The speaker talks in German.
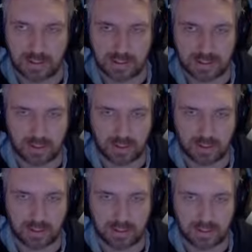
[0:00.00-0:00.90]
das
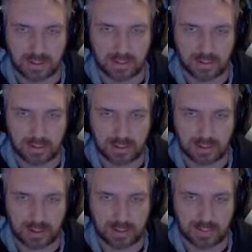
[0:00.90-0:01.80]
Zeug. Ja, ist
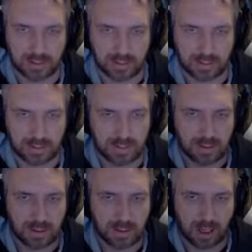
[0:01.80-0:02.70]
mir erstmal.
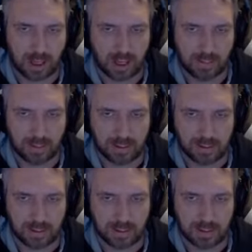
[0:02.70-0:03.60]
Aber
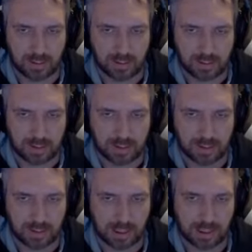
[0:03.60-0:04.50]
hier könnt
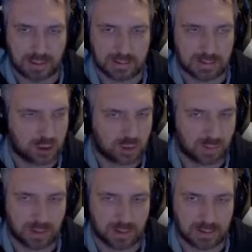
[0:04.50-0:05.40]
ihr ganz
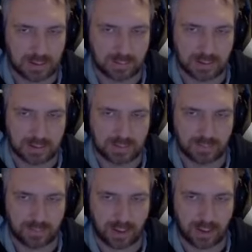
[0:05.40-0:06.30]
entspannt die Pilze
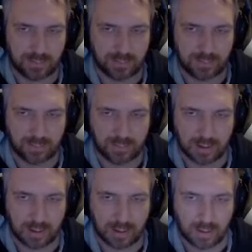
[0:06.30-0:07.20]
farmen,
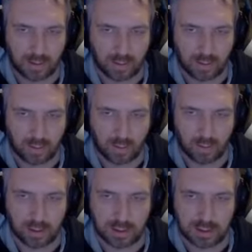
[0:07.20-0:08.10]

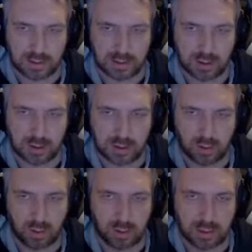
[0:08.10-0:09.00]
ohne dass euch
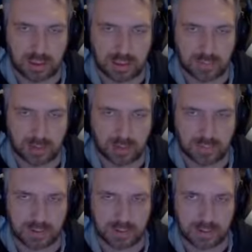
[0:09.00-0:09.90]
irgendjemand
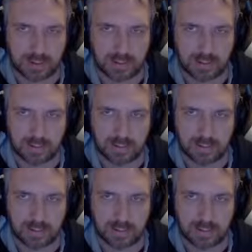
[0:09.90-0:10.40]
auf den Sack geht.